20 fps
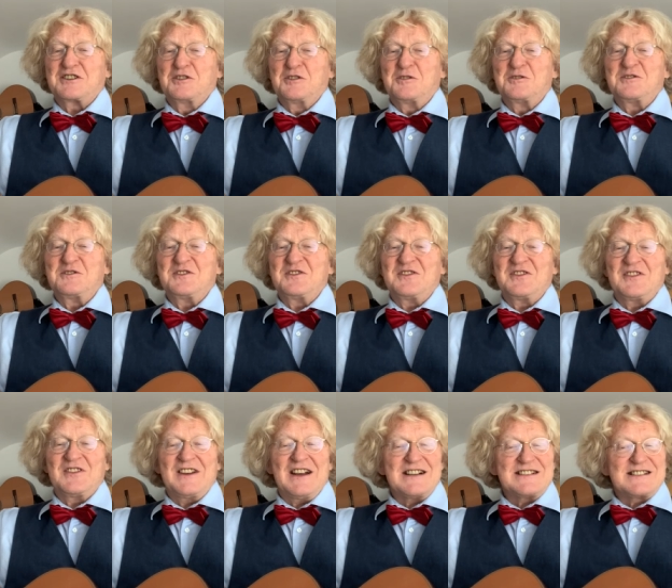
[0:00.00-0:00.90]

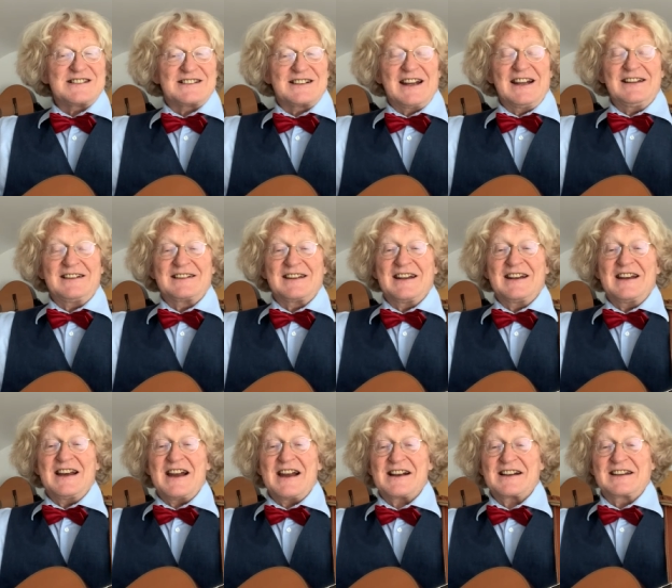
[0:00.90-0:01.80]
nun das dritte
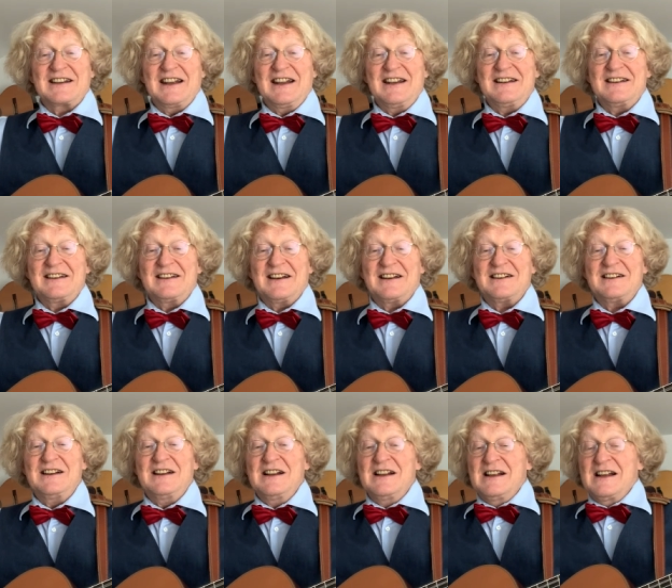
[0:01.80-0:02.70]
der Kinder,
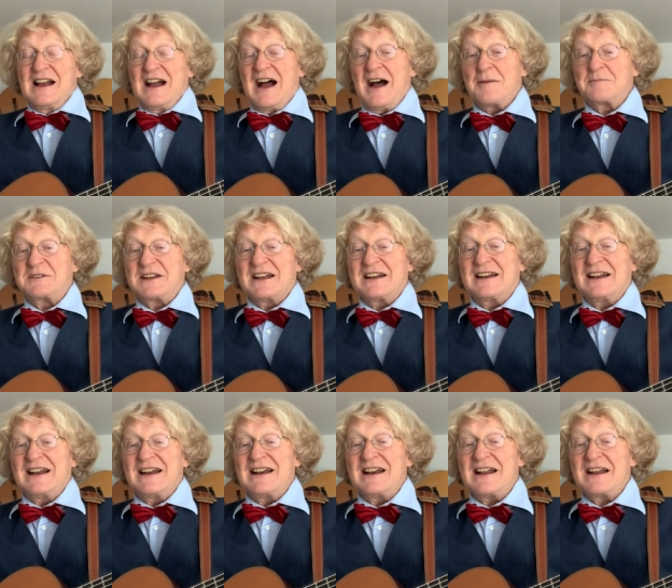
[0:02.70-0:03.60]
habt ihr
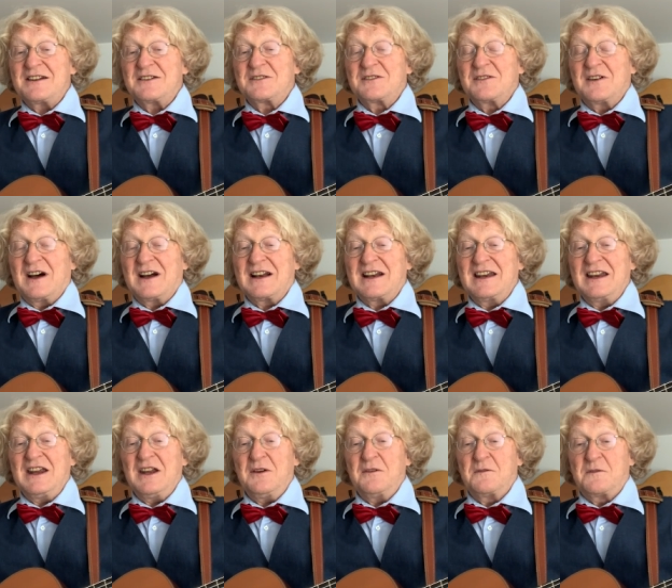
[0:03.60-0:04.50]
denn etwa
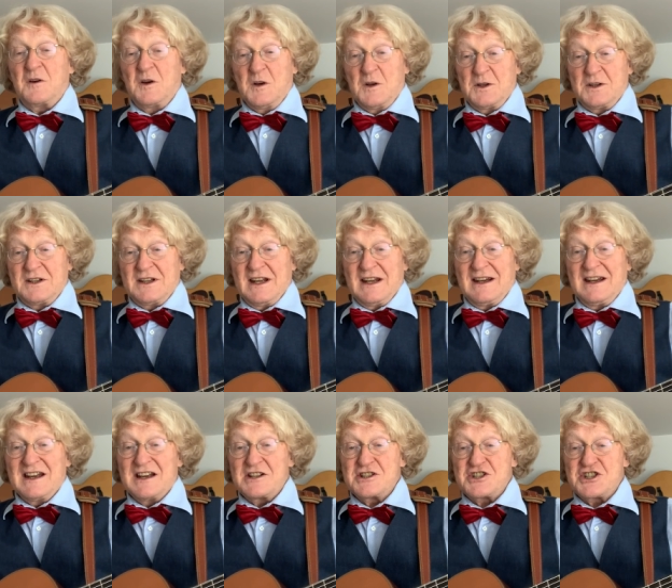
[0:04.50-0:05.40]
die Flöte
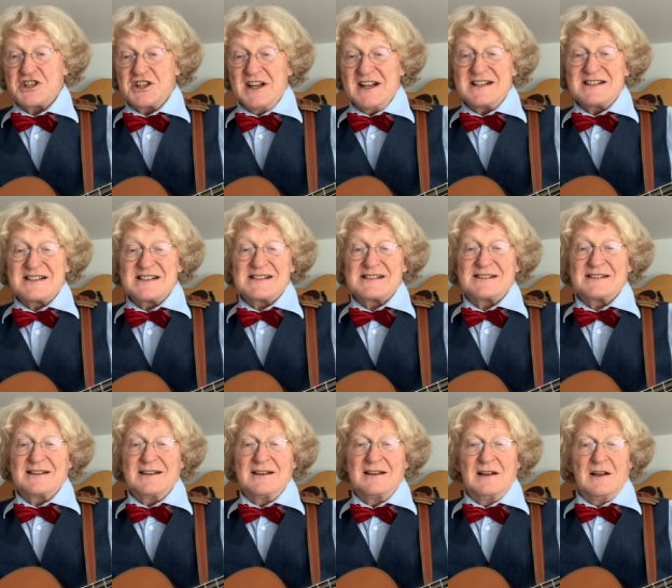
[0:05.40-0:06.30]

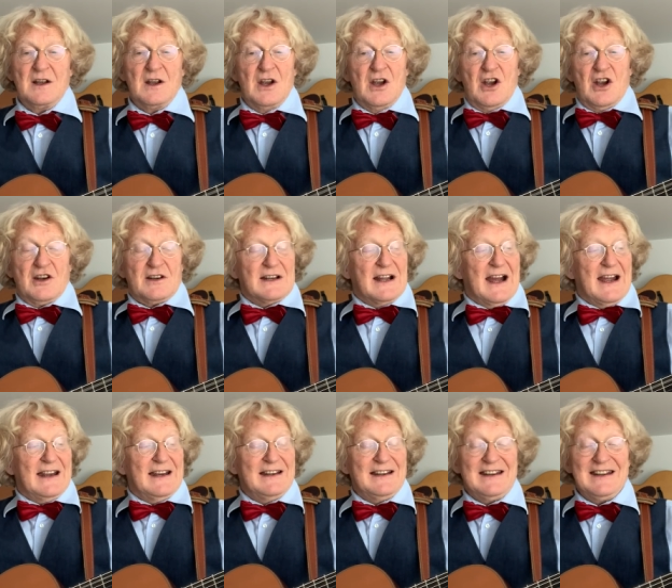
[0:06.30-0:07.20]
geschnitzt?
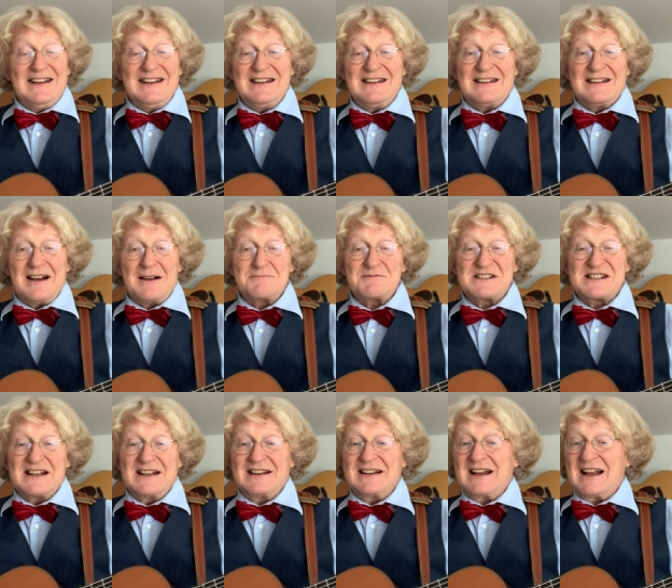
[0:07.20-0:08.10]
Nein, ich
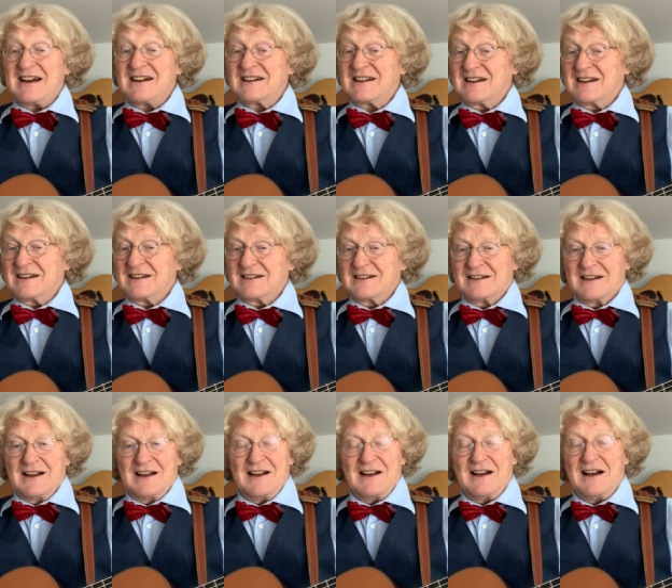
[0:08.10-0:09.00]
hab's in
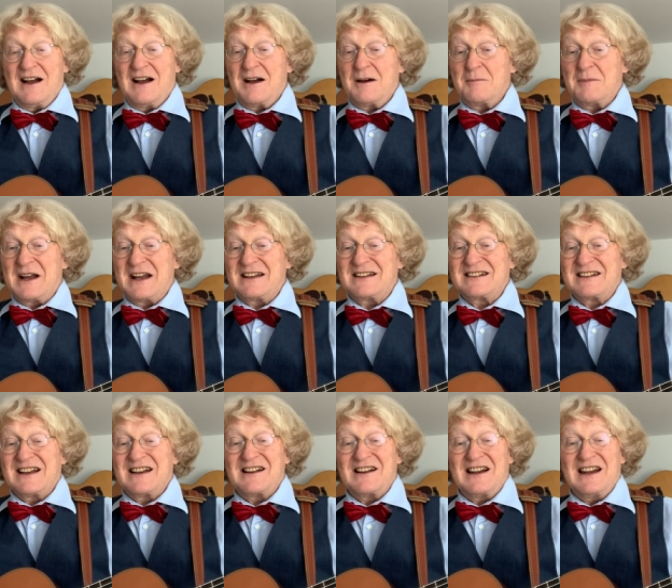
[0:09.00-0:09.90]
langer
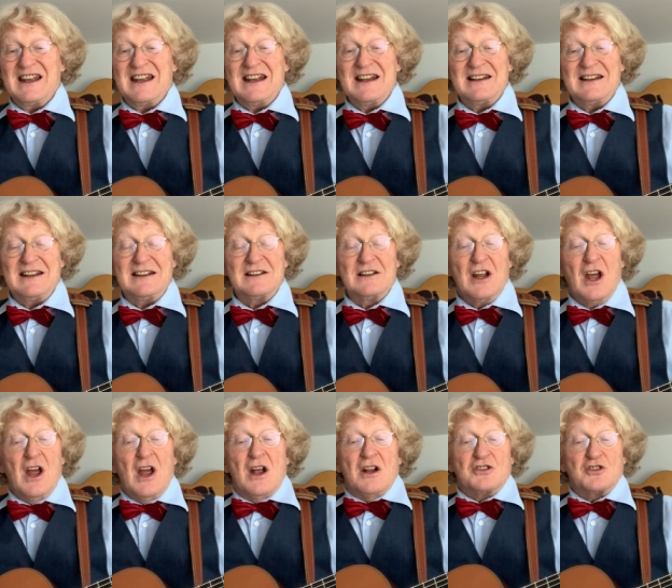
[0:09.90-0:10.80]
Arbeit erledigt,
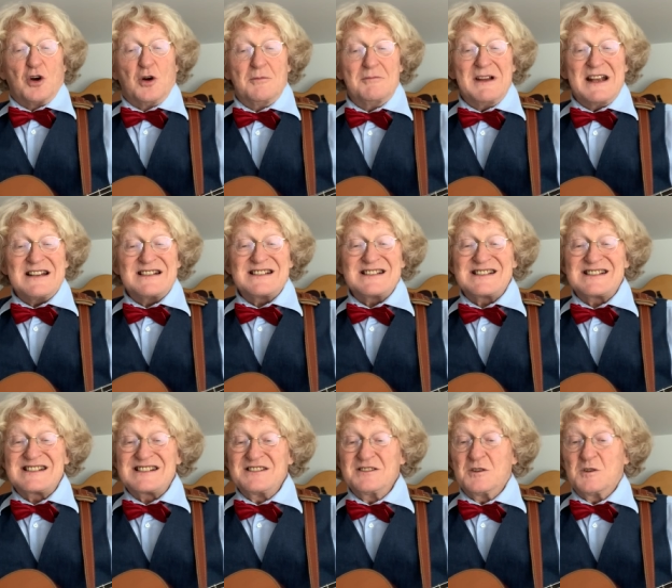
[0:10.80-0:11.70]
drum
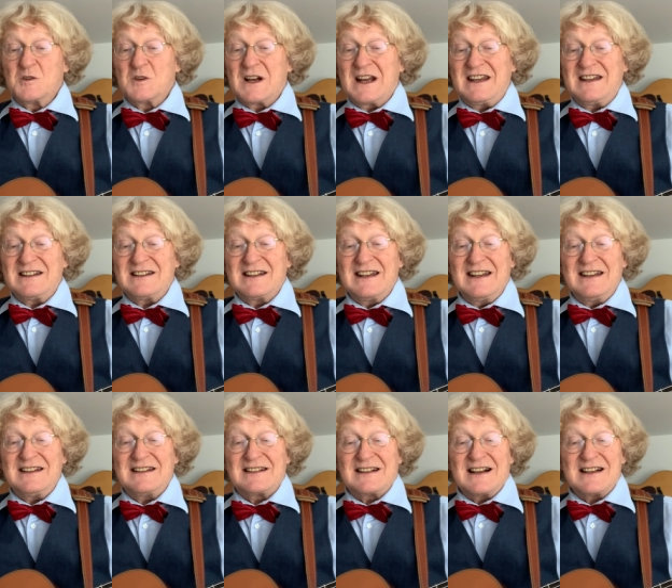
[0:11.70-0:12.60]
ist's nur richtig,
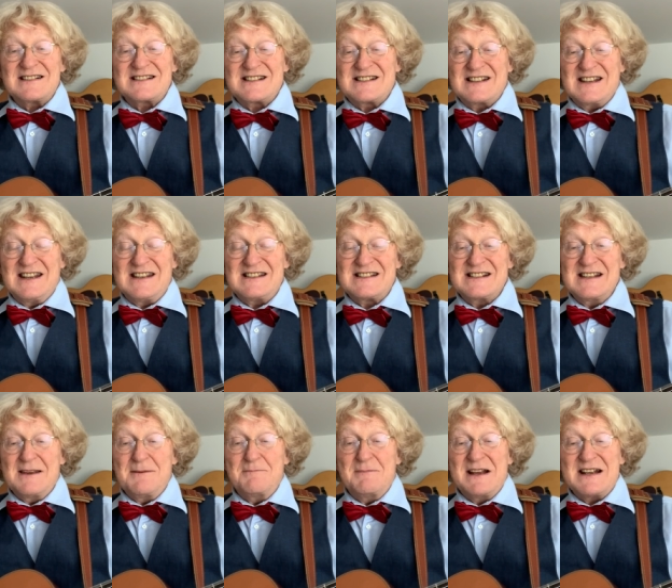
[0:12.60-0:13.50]
dass ich
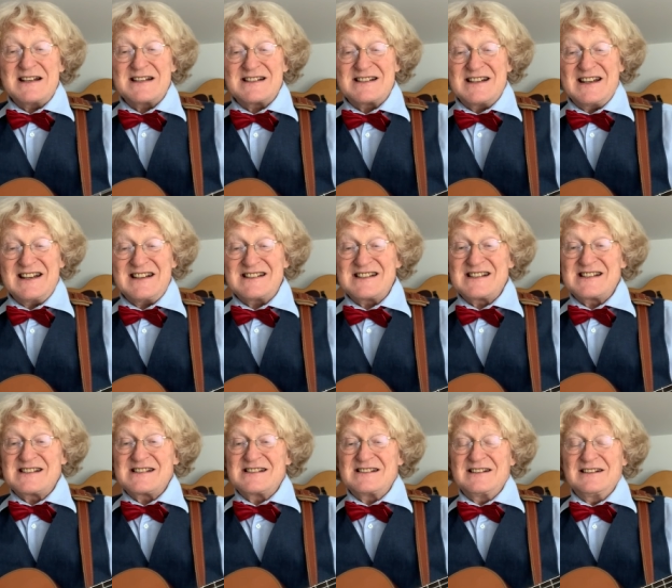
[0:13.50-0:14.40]
sie
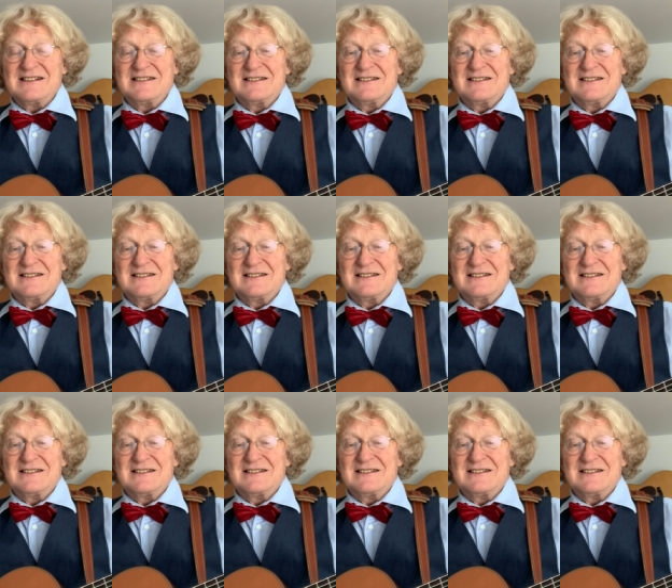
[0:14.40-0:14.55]
besitz.